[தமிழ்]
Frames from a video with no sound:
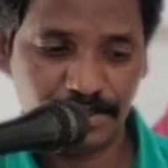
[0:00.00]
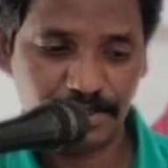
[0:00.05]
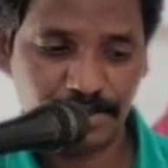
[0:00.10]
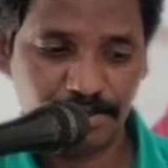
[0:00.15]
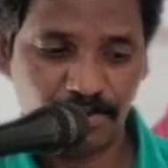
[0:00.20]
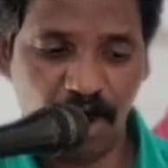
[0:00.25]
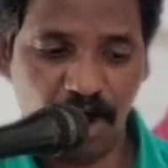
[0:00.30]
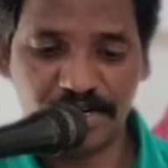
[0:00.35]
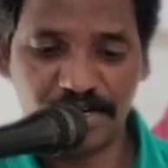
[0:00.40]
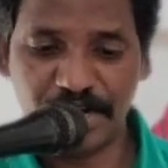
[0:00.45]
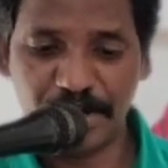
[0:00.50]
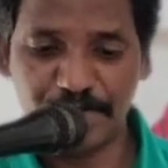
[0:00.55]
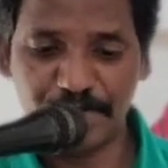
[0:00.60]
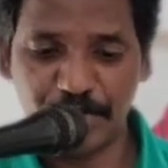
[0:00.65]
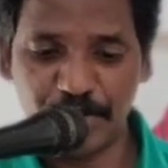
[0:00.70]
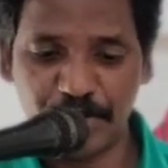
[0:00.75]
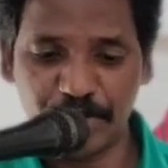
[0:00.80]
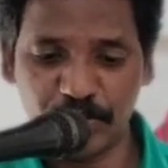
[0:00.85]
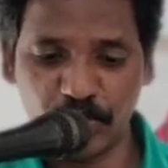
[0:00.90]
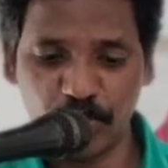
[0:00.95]
வாழ்க்கை
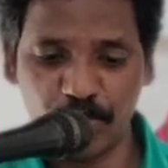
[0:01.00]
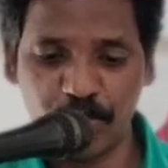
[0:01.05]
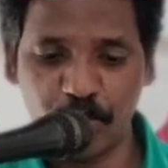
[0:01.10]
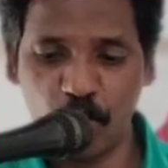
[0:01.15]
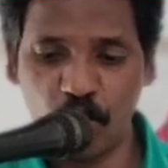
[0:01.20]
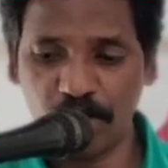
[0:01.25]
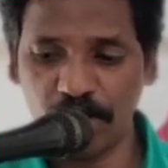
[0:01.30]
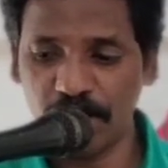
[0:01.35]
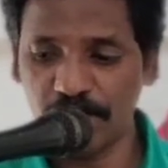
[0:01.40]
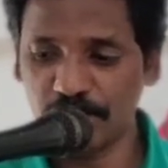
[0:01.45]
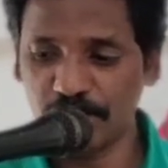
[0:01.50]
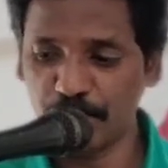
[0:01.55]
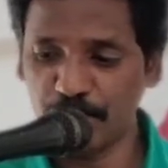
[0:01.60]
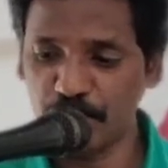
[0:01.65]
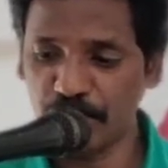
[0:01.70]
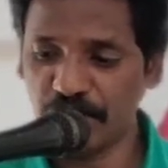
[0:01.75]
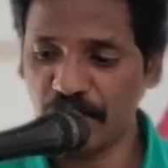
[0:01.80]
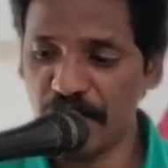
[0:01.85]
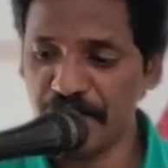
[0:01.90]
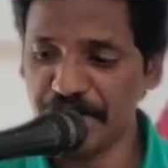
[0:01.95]
முழுவதும்
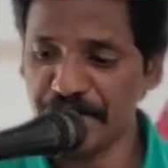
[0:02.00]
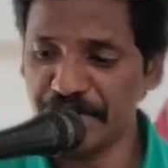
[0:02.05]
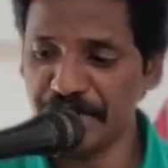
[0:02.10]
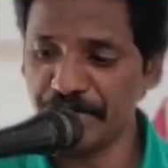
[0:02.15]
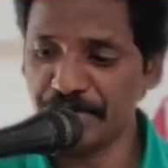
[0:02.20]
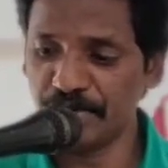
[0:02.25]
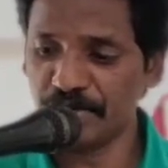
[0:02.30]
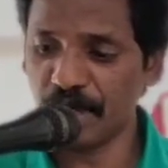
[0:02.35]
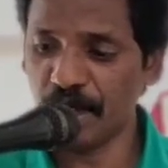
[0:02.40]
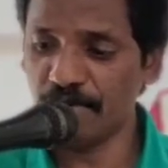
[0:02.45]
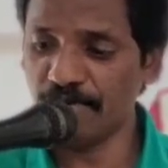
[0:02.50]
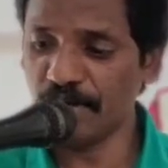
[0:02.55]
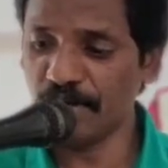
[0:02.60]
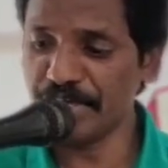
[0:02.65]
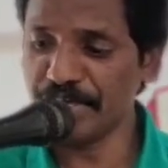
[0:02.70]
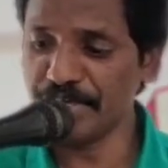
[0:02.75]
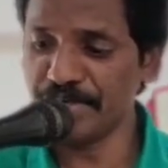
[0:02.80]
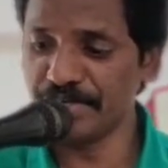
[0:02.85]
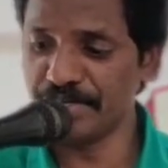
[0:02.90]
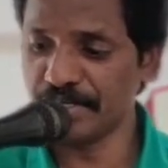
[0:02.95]
போராட்டமும் கண்ணீரும்
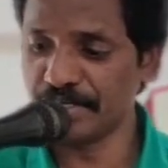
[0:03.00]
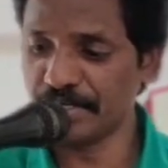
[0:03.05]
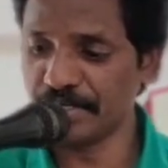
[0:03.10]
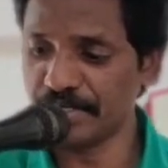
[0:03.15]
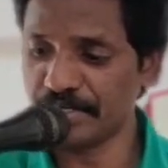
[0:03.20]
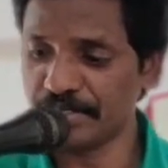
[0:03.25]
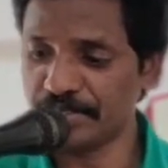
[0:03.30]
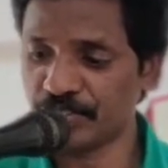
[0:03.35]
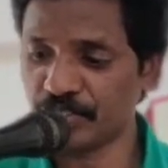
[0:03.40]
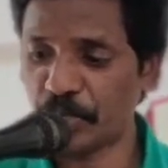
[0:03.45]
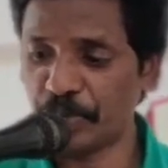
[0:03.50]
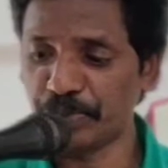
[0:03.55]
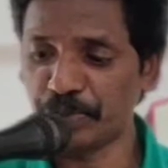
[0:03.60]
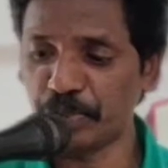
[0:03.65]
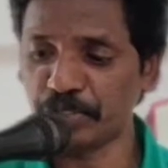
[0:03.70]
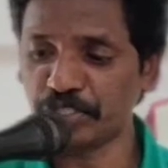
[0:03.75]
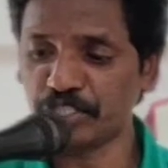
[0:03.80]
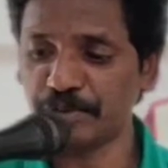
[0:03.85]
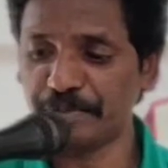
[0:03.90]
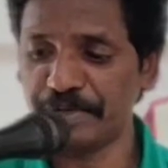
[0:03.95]
கவலையும் இருக்கிறது
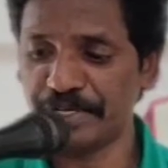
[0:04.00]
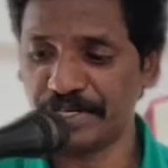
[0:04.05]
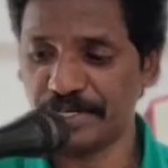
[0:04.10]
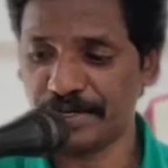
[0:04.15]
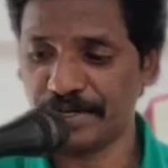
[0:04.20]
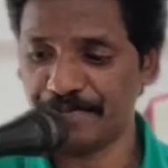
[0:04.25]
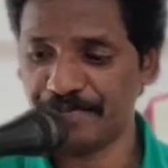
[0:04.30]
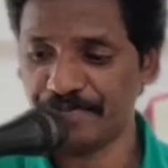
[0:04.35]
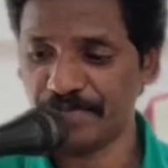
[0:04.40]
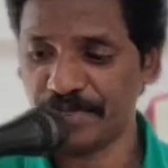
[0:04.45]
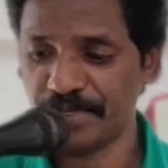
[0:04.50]
சந்தோஷமே இல்லை